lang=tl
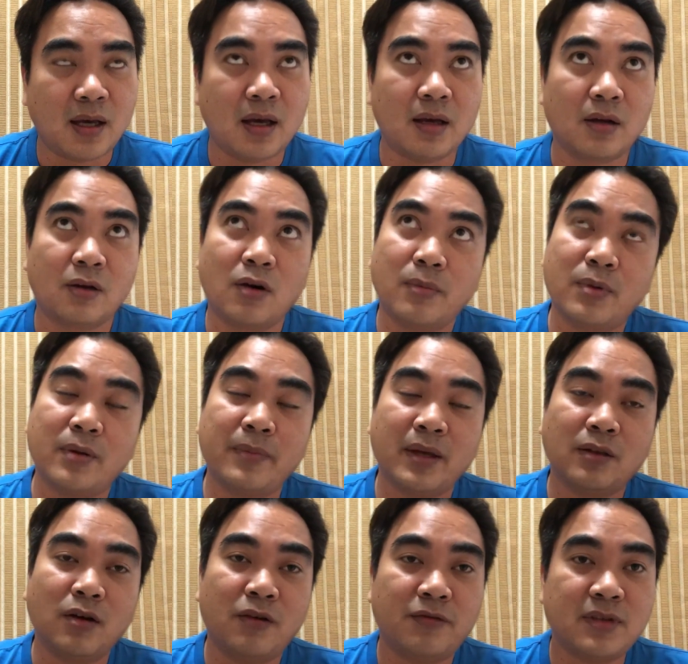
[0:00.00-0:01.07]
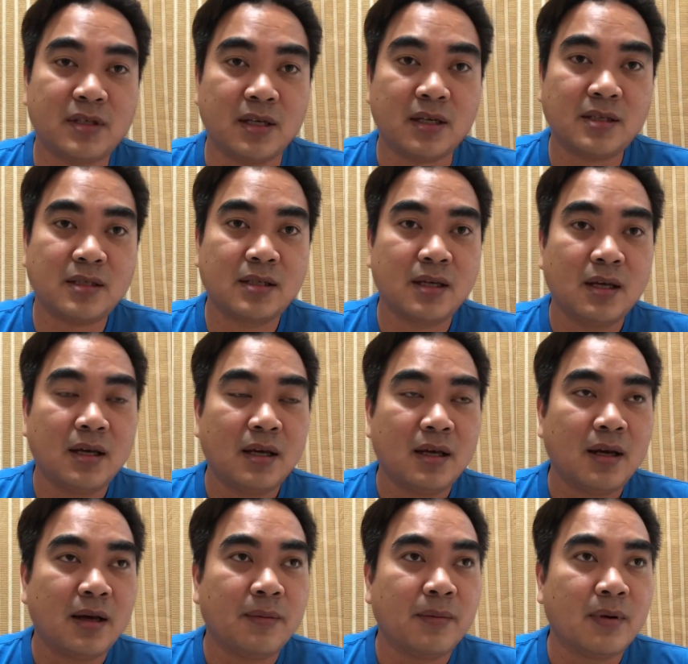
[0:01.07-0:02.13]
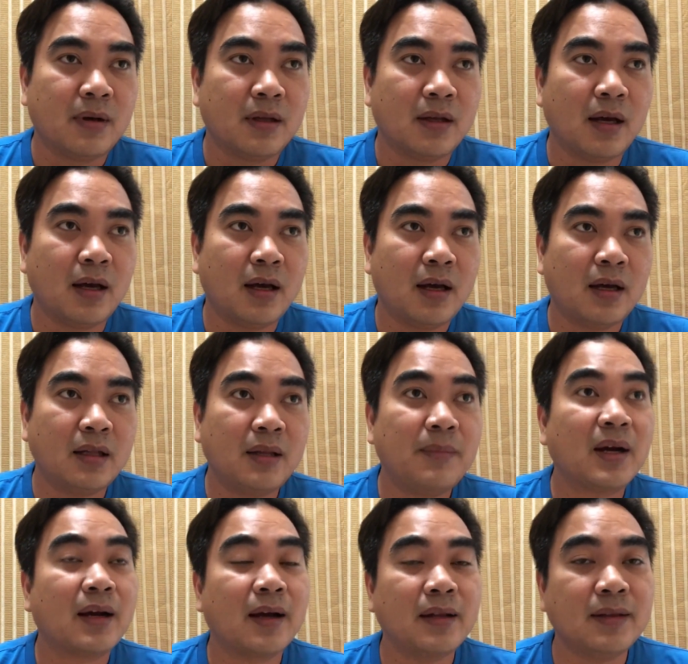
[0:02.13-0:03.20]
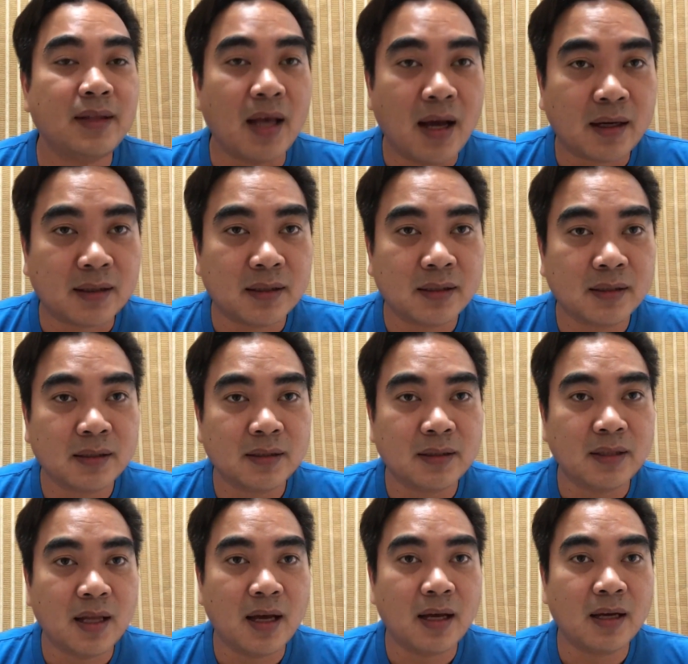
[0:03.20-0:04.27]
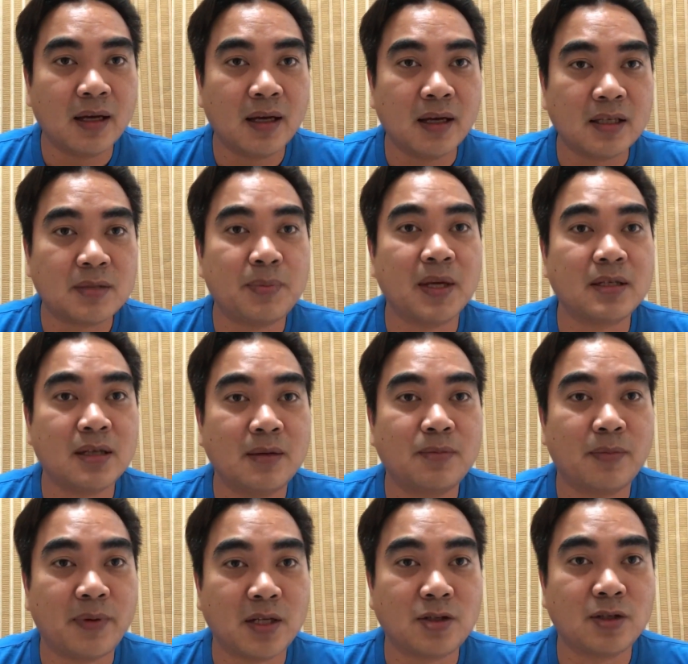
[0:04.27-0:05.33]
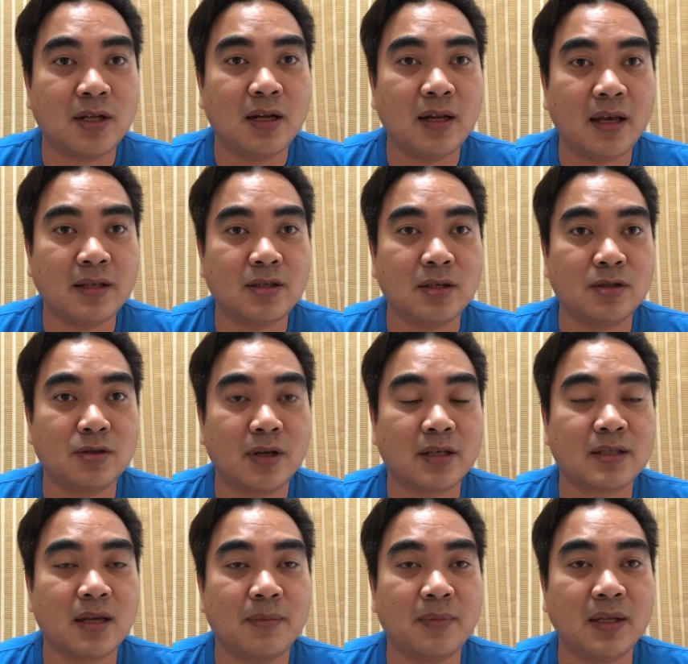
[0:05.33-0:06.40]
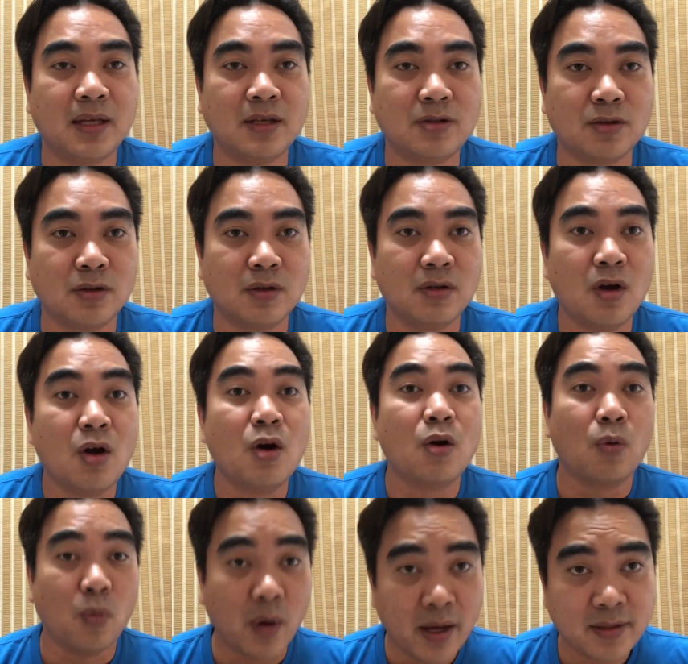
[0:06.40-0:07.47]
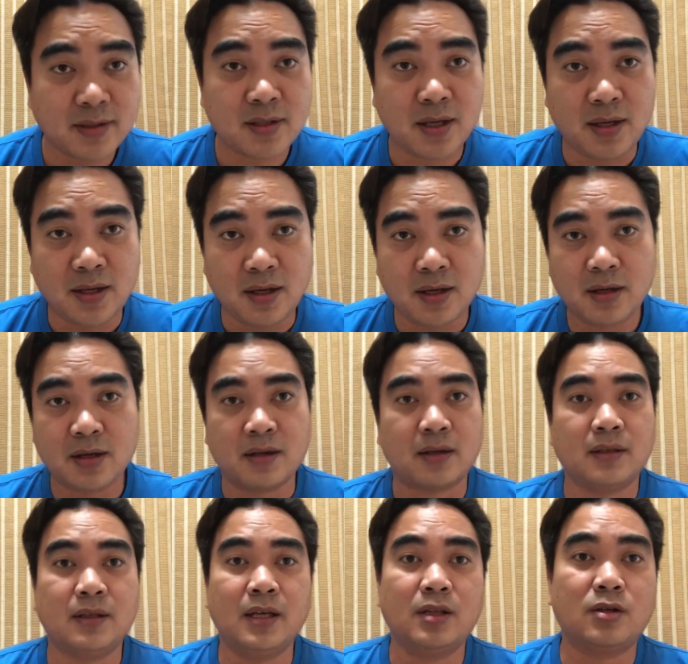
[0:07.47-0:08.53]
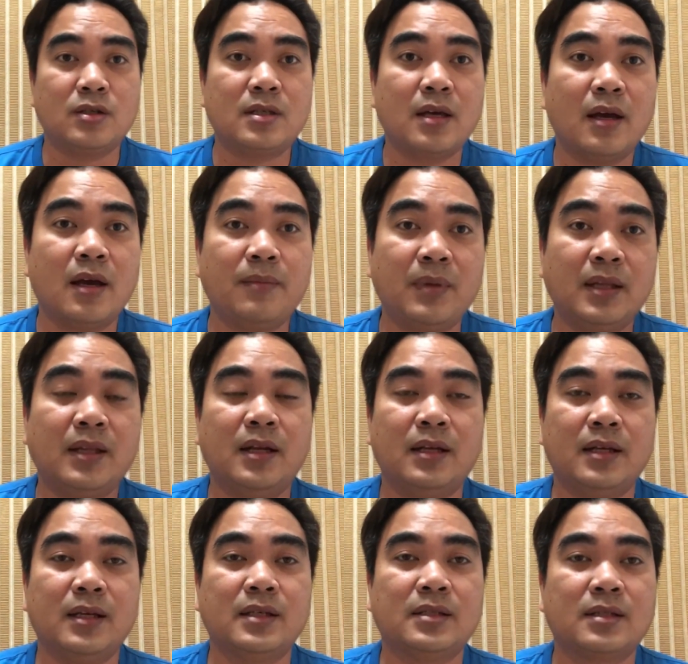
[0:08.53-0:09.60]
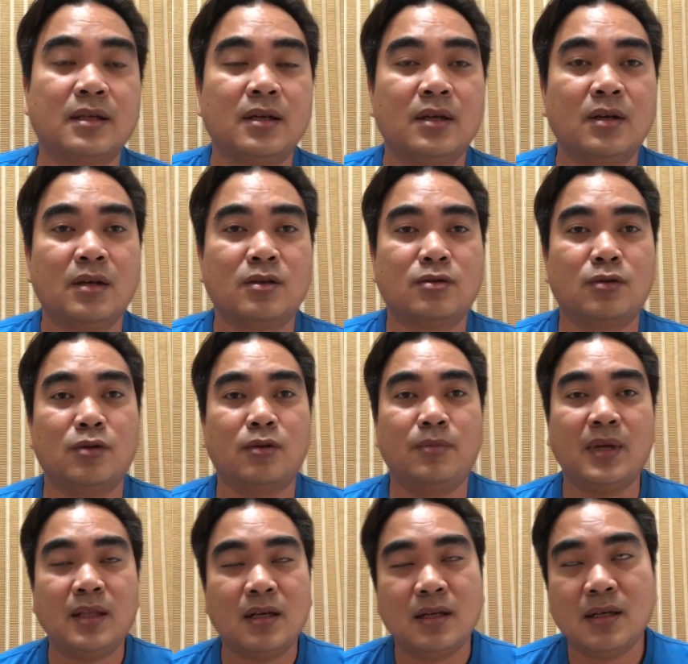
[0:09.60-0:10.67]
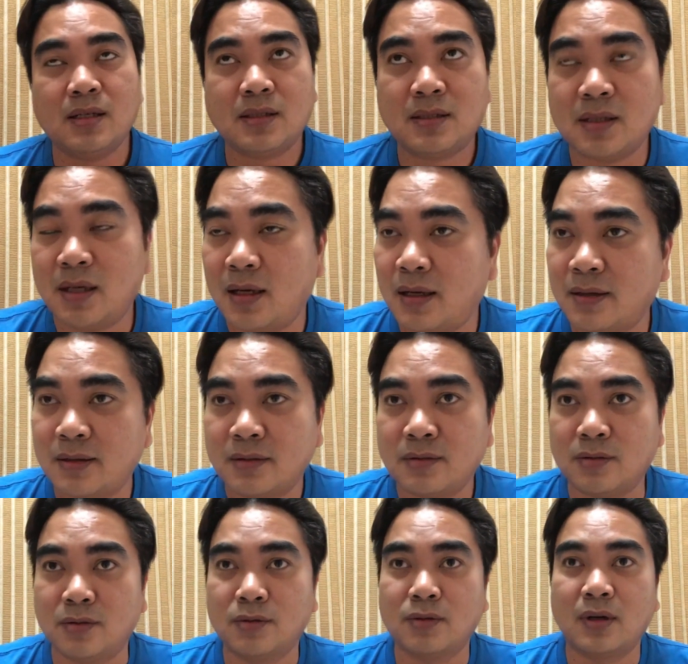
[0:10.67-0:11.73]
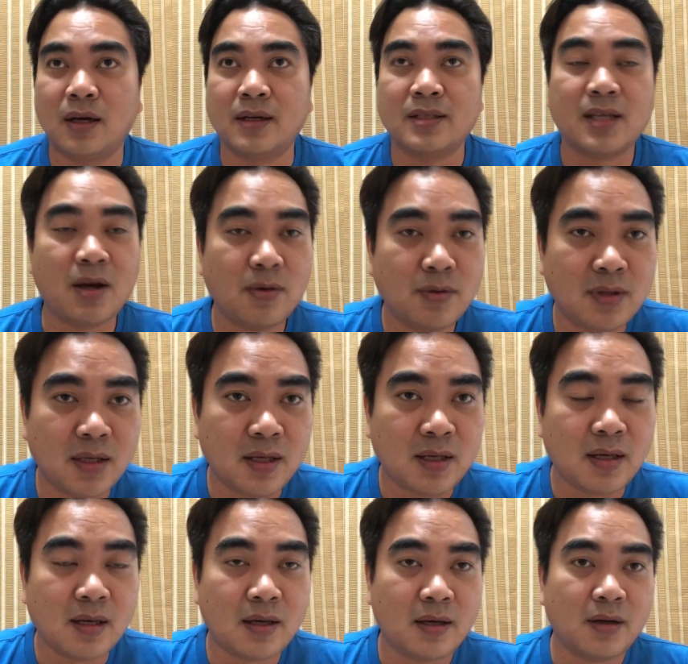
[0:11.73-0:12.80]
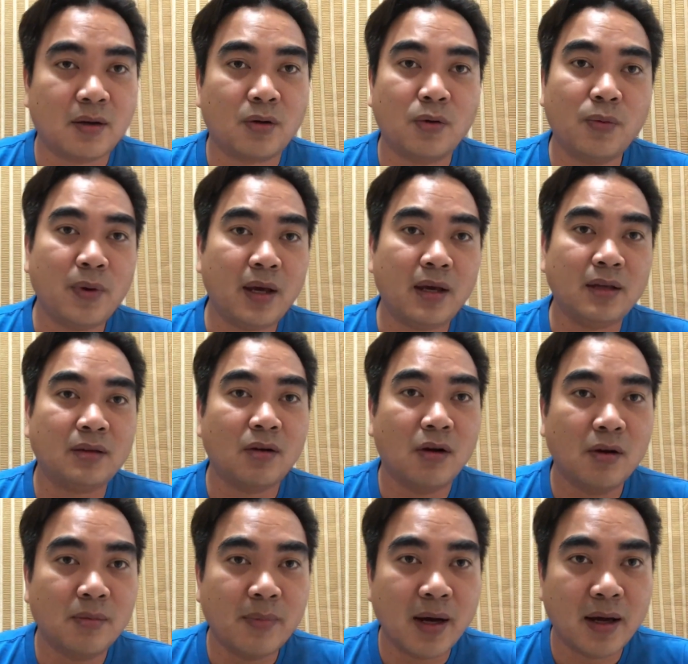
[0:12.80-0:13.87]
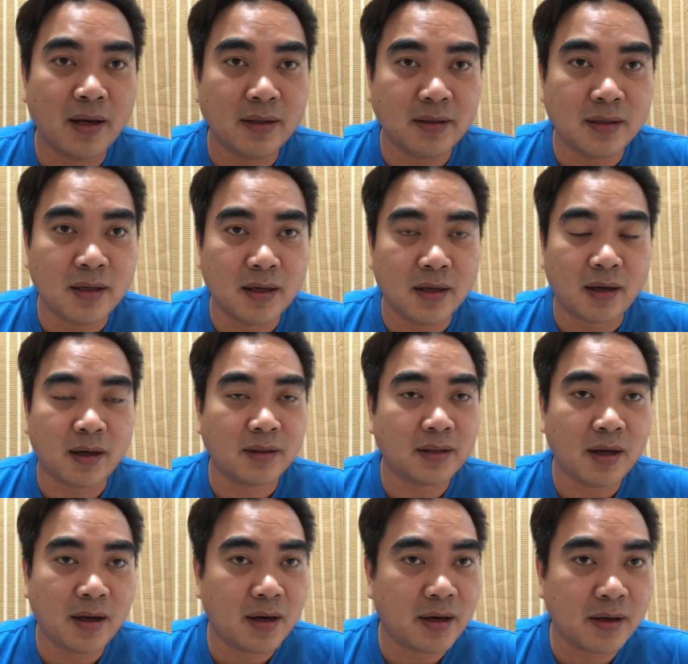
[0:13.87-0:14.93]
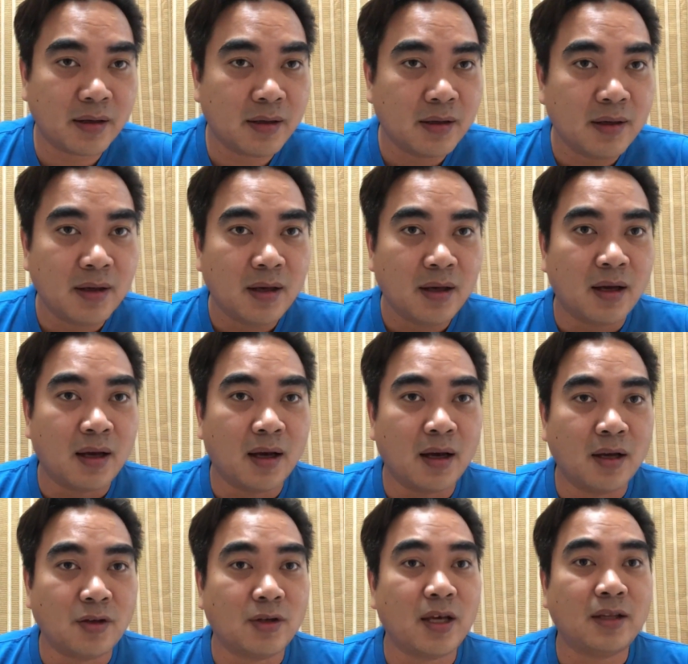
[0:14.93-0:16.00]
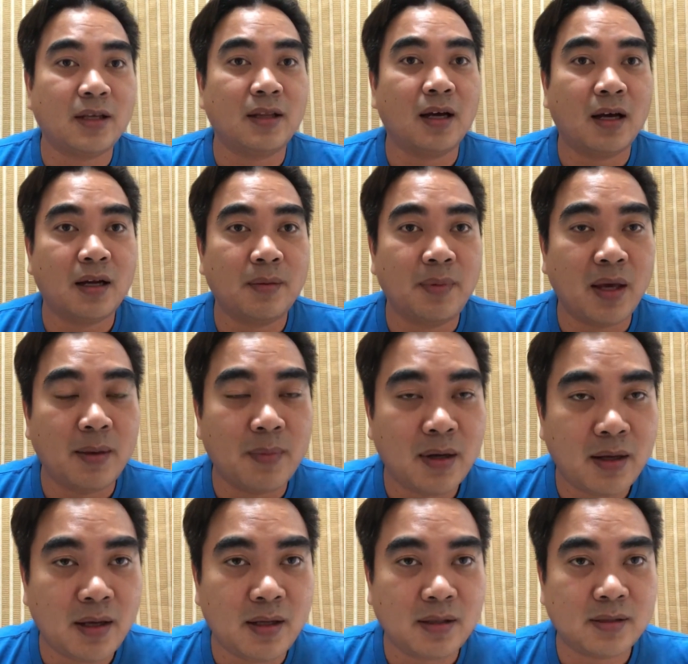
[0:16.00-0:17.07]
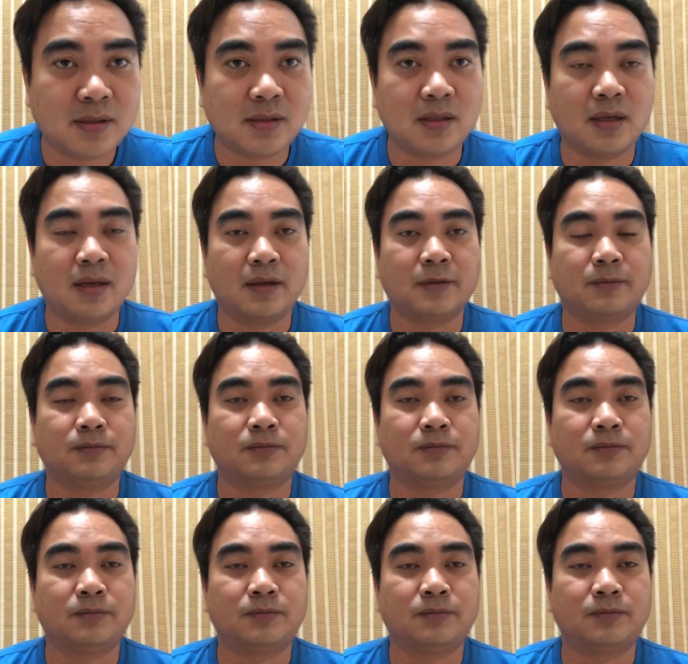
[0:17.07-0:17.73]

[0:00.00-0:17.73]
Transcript: uh, government offices uh, na mag-conduct ng uh, Special Professional Licensure Examination once a year dito sa Middle East. So Middle East, uh, yung uh, Saudi, uh, Kuwait, Oman, uh, Qatar, uh, United Arab Emirates, uh,